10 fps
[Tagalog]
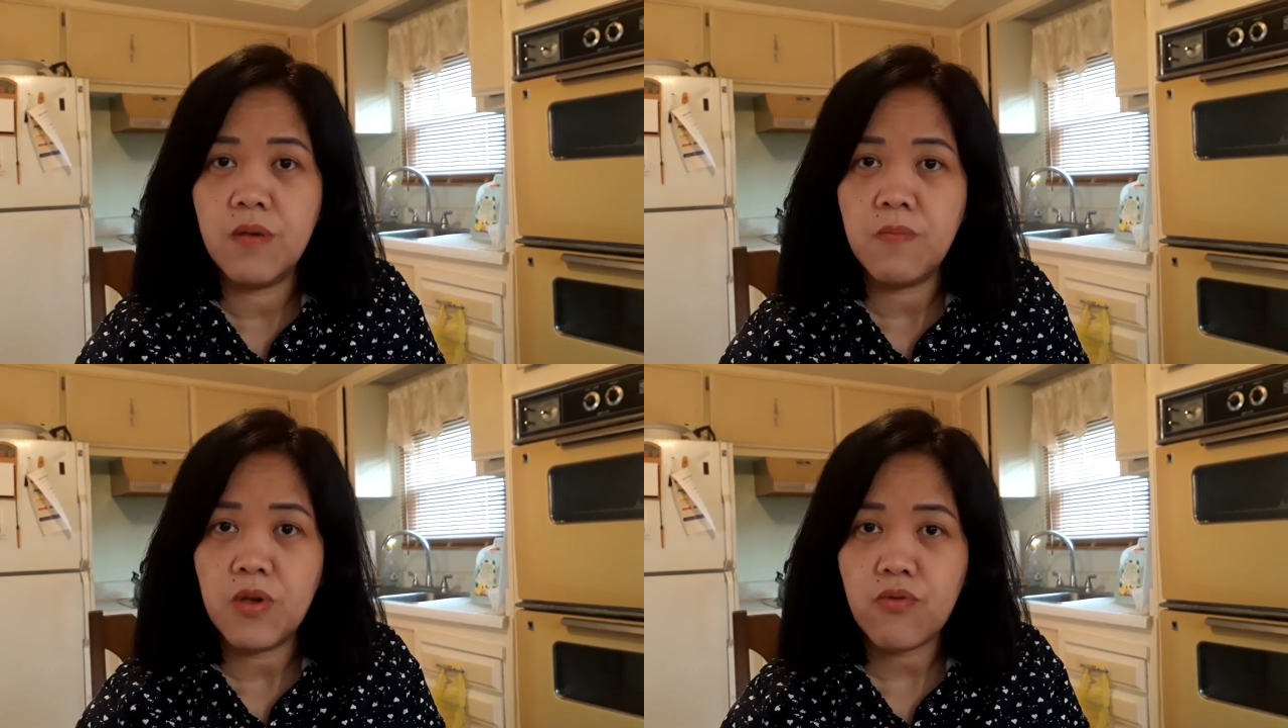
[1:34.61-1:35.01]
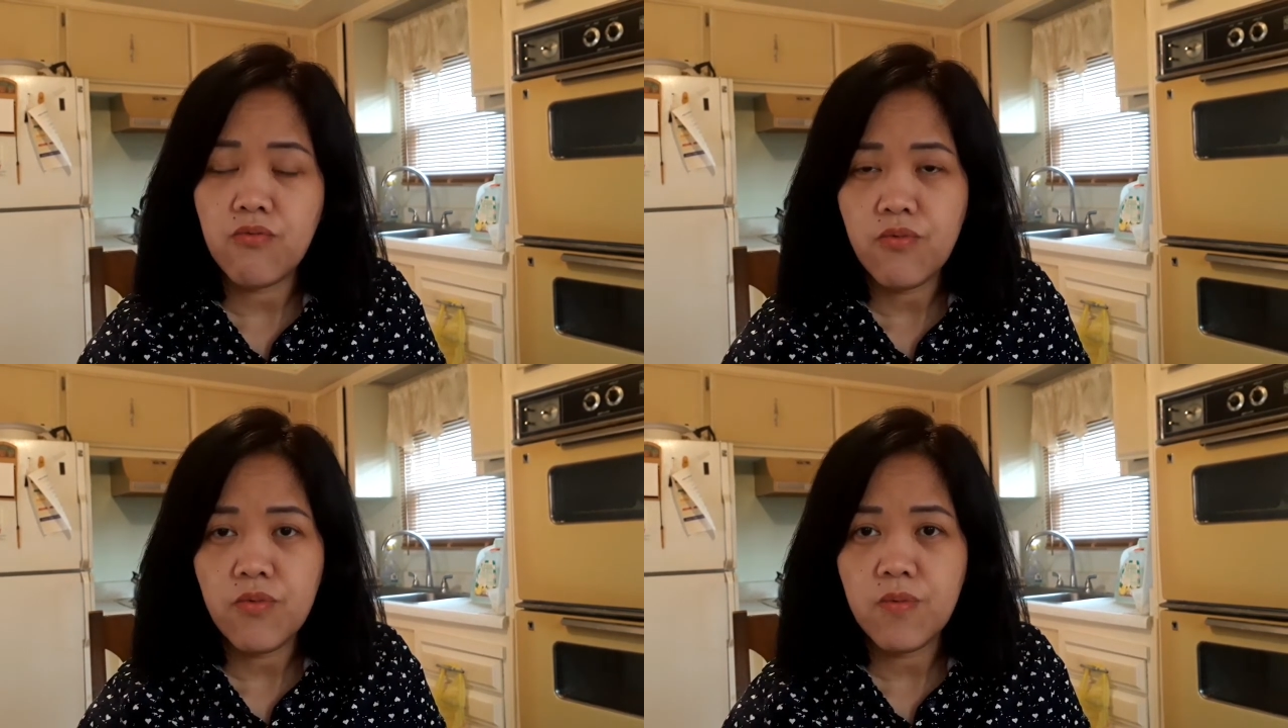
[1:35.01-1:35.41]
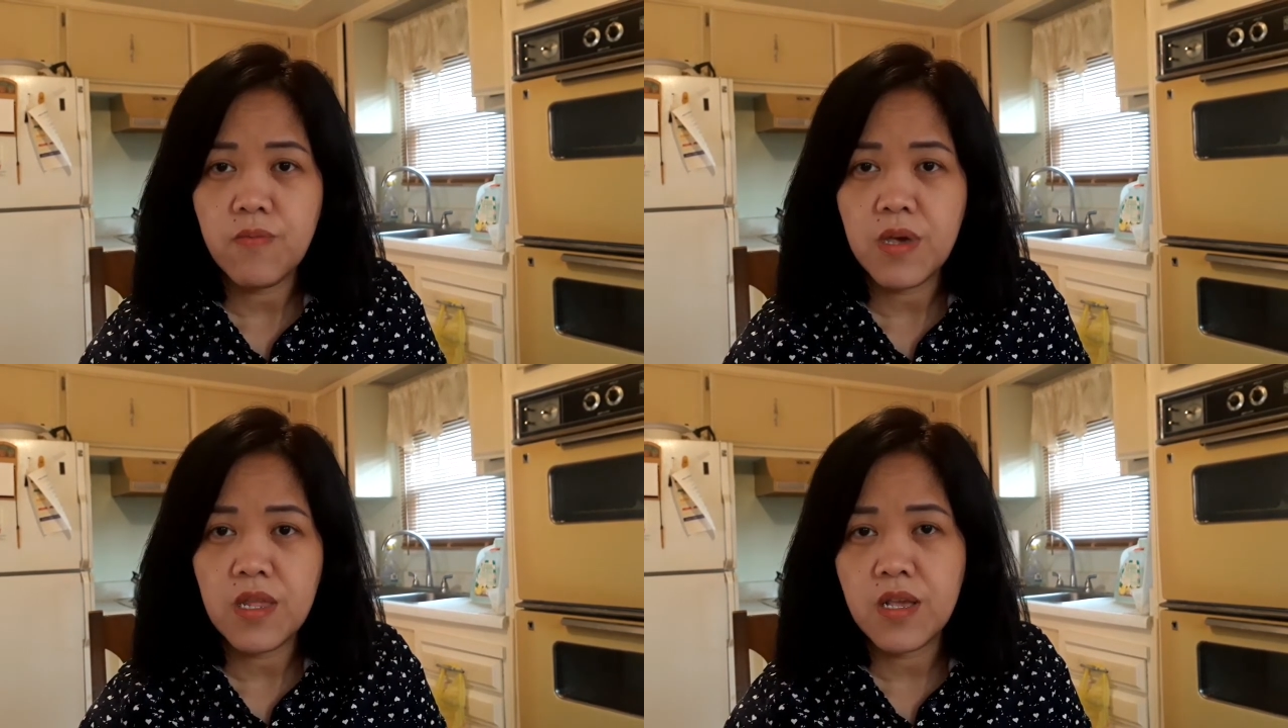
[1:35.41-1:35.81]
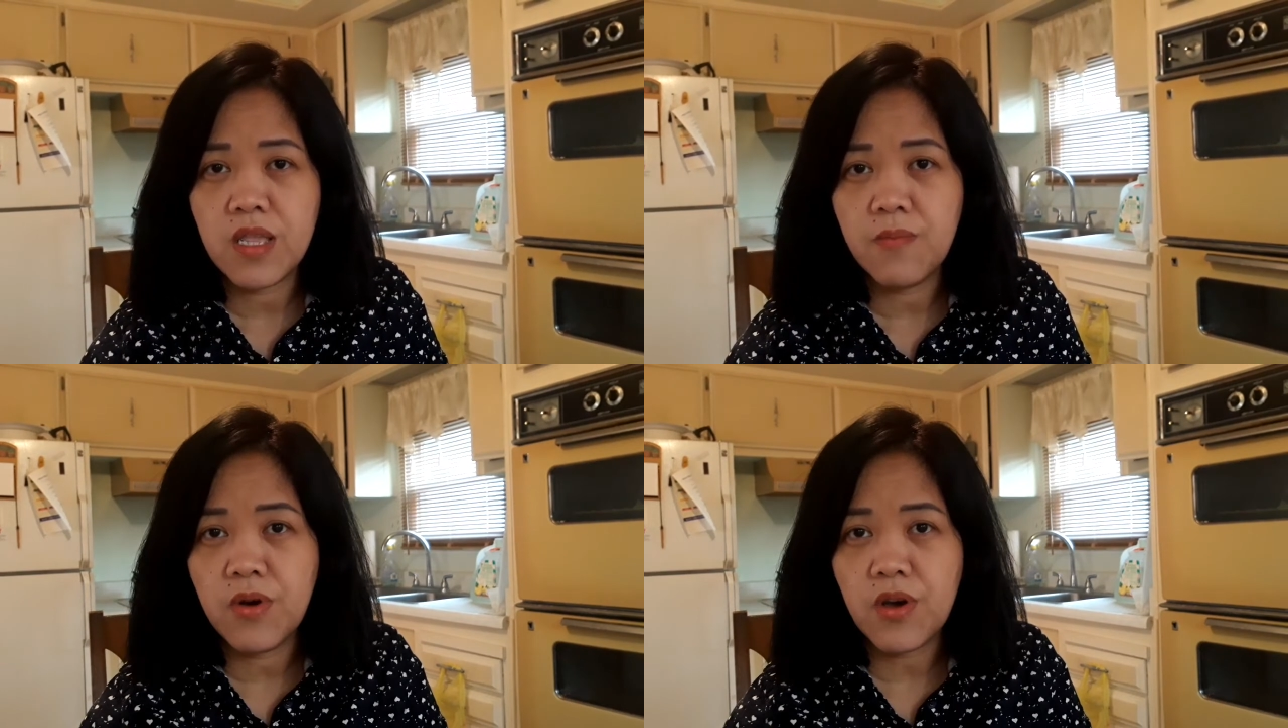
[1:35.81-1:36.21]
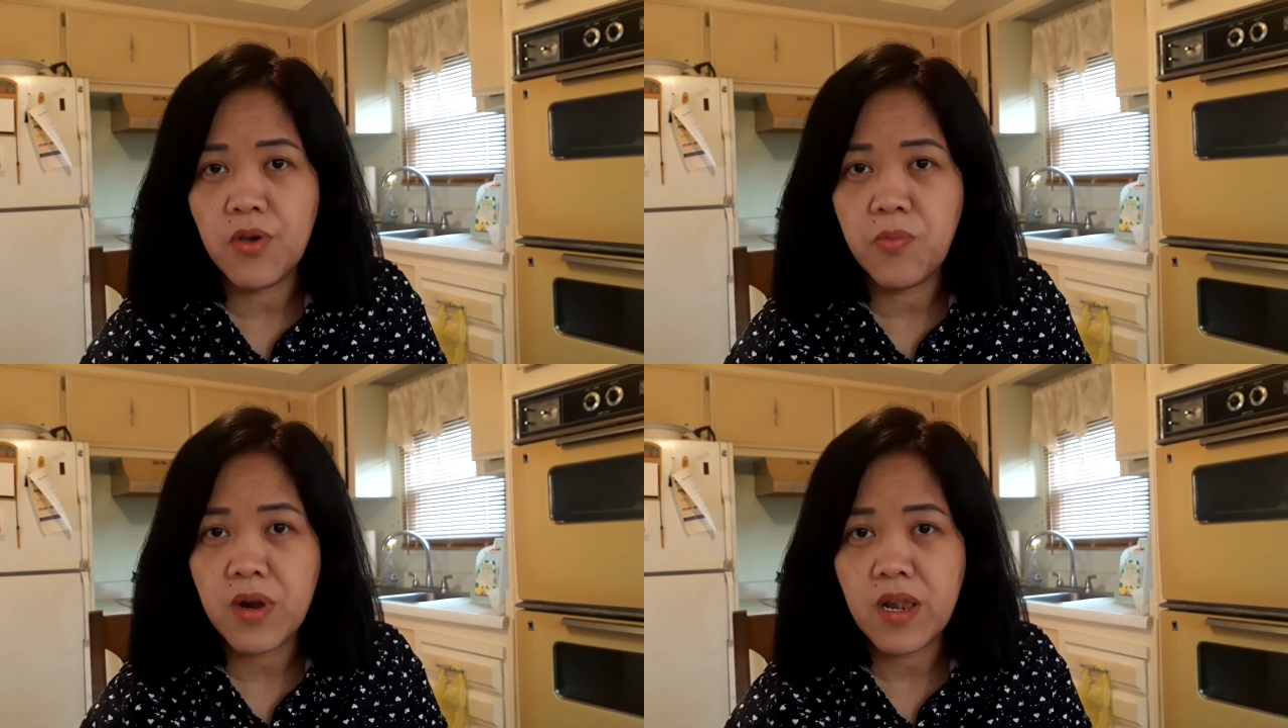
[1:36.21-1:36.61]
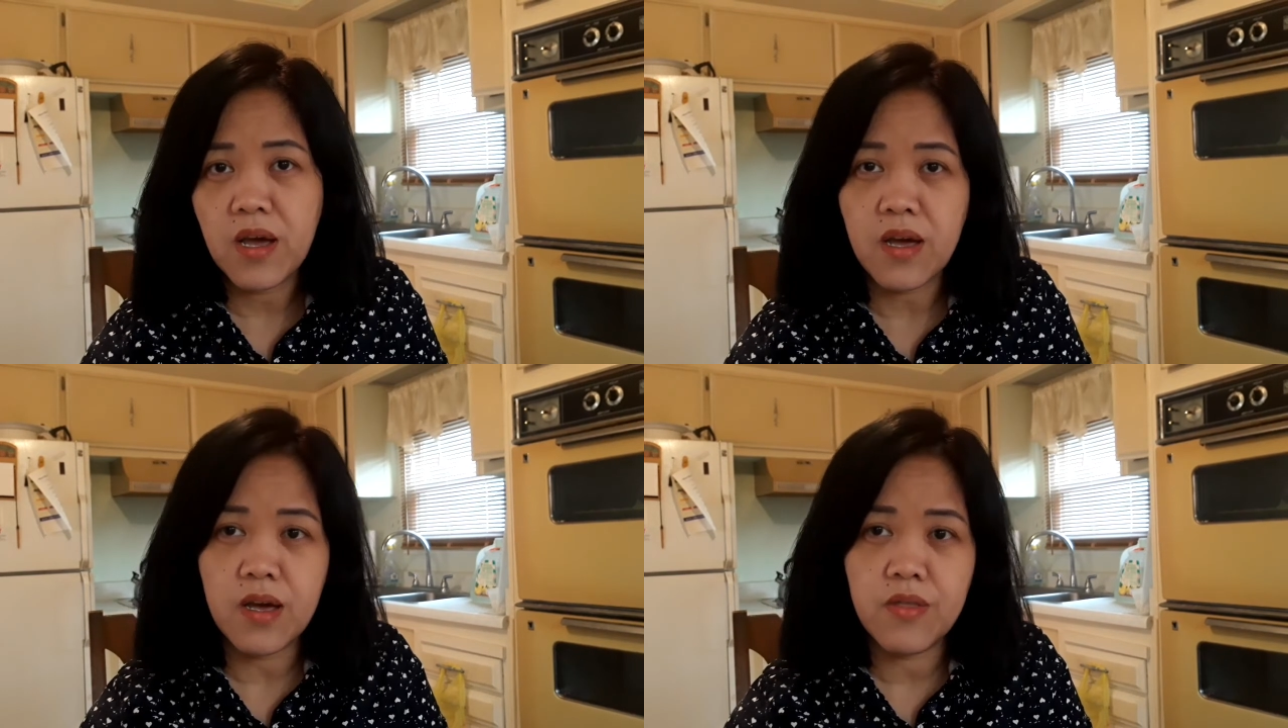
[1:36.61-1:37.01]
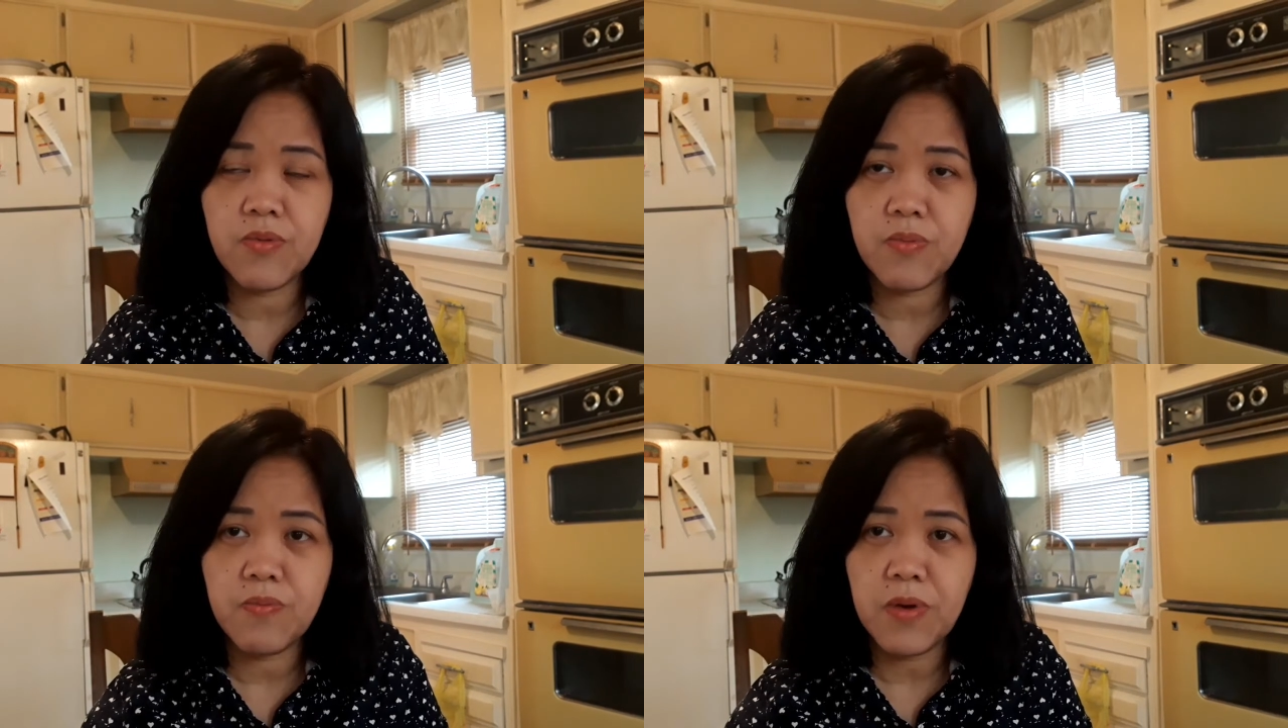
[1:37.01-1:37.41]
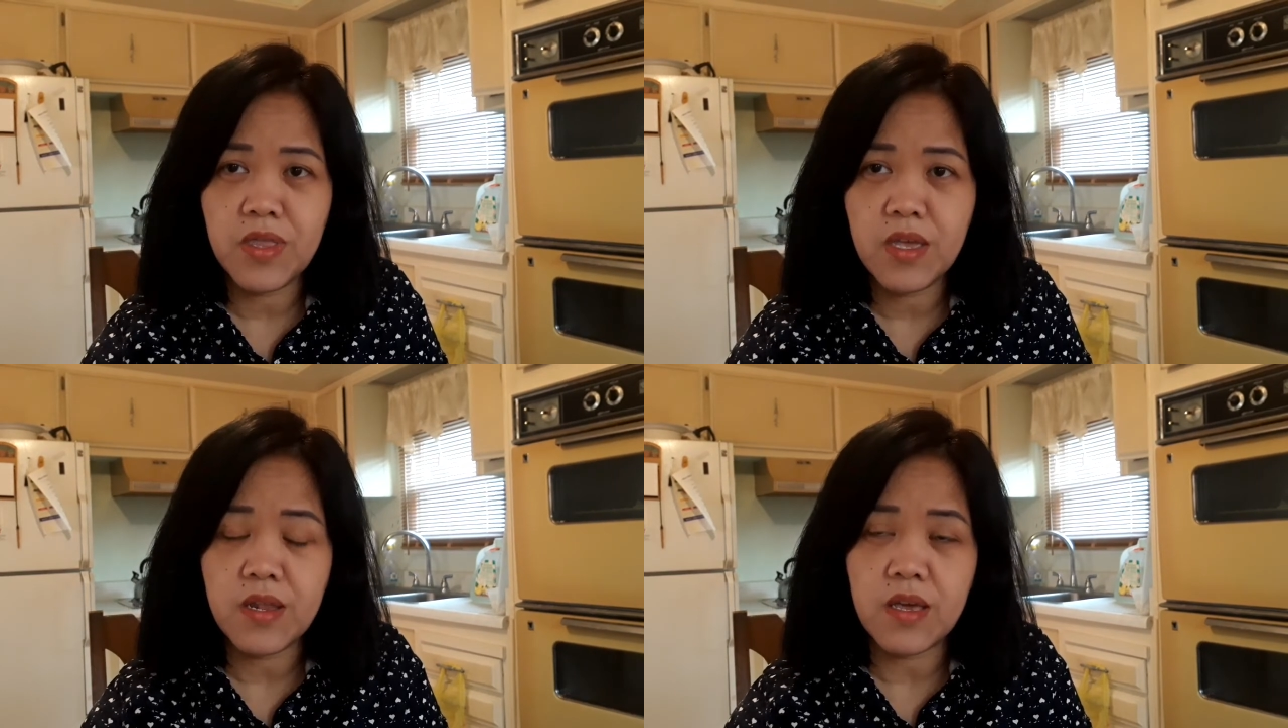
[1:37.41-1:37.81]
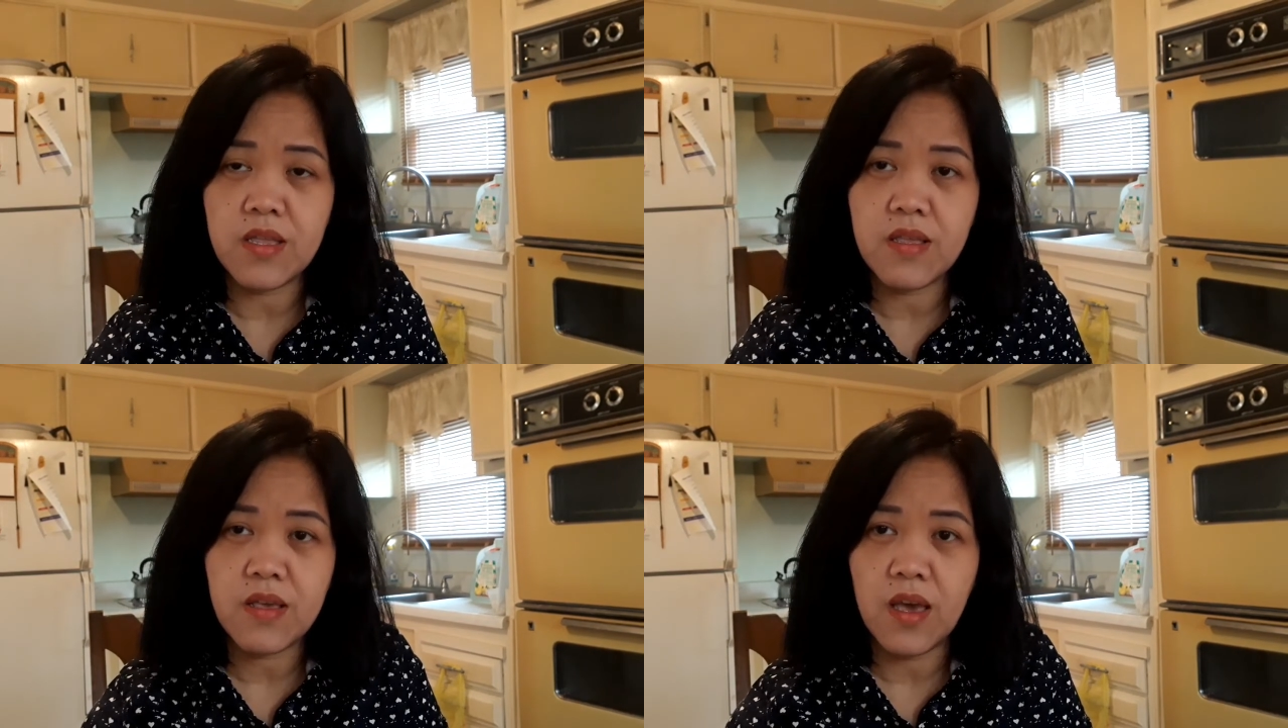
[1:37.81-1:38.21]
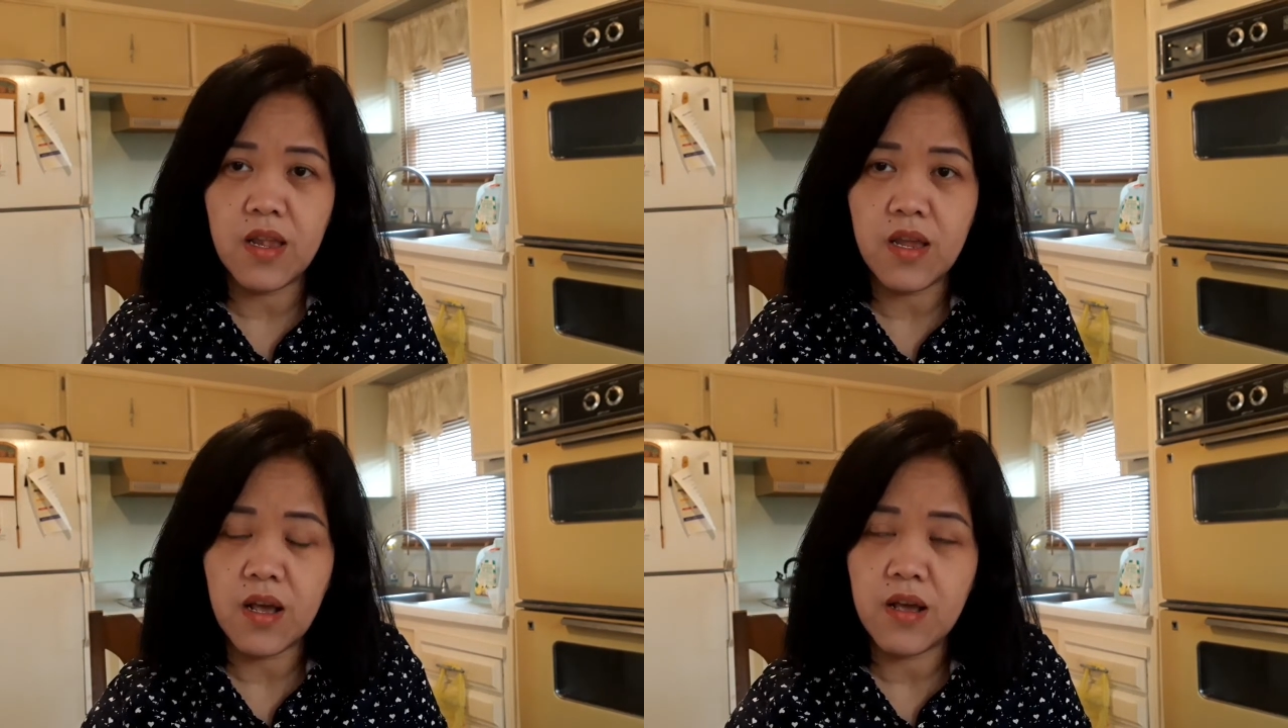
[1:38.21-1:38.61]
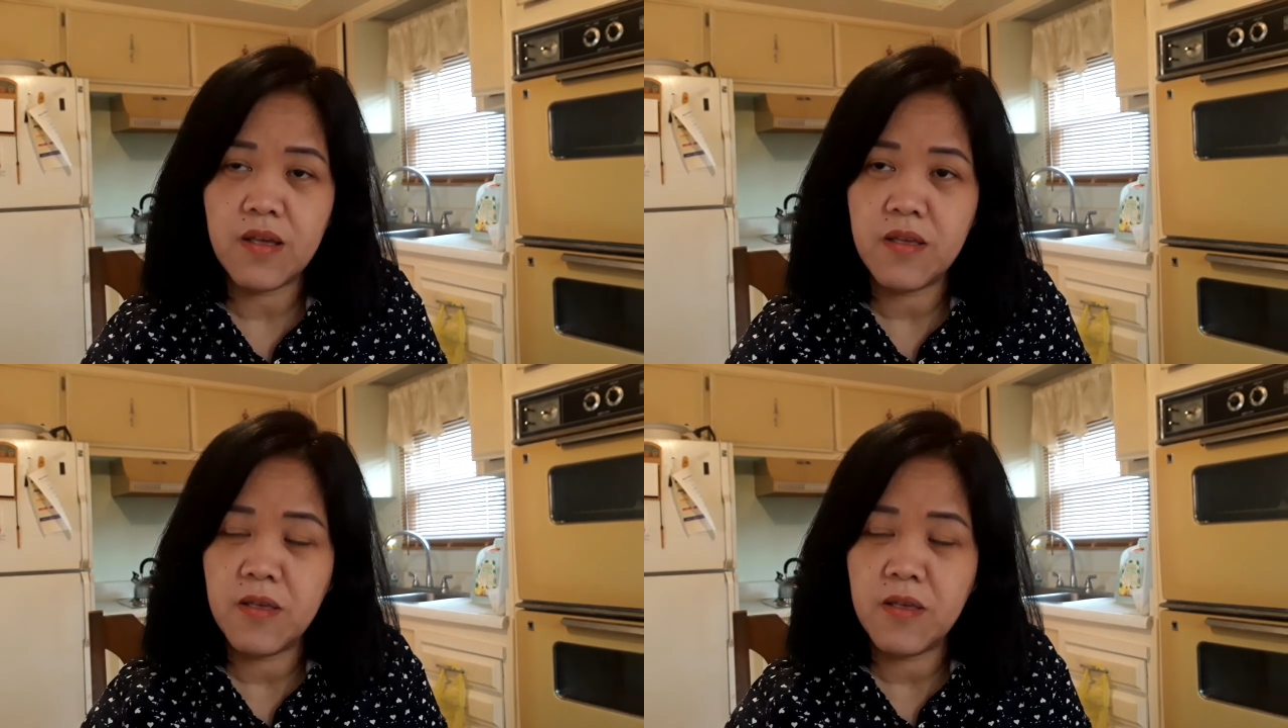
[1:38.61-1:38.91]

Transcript: Pero kung mahilig naman kayo maglakad, pwede rin, kaya lang